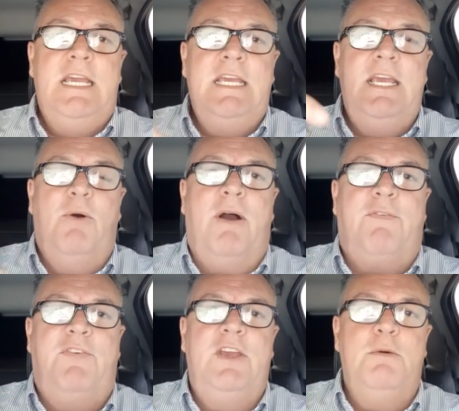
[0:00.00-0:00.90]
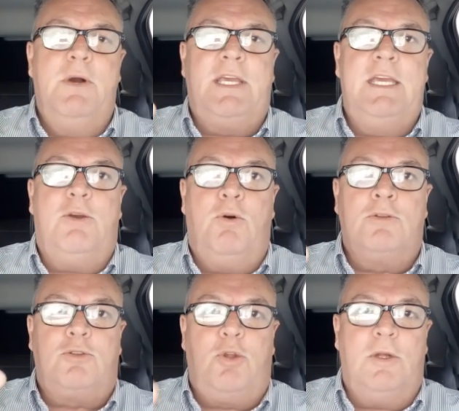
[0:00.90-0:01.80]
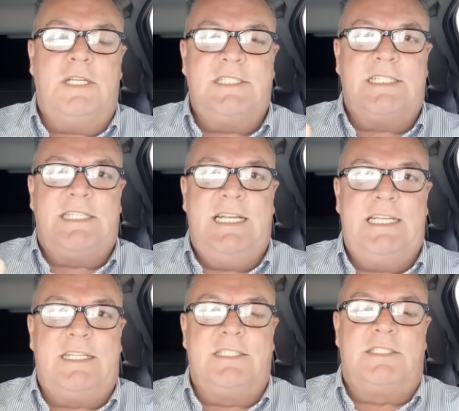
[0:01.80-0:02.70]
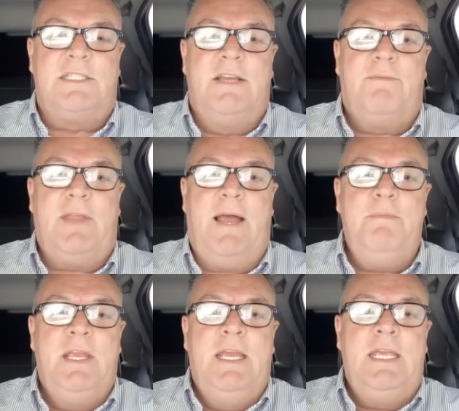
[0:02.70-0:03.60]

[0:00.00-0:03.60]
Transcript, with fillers: e eu afirmo aqui com todas as letras tá?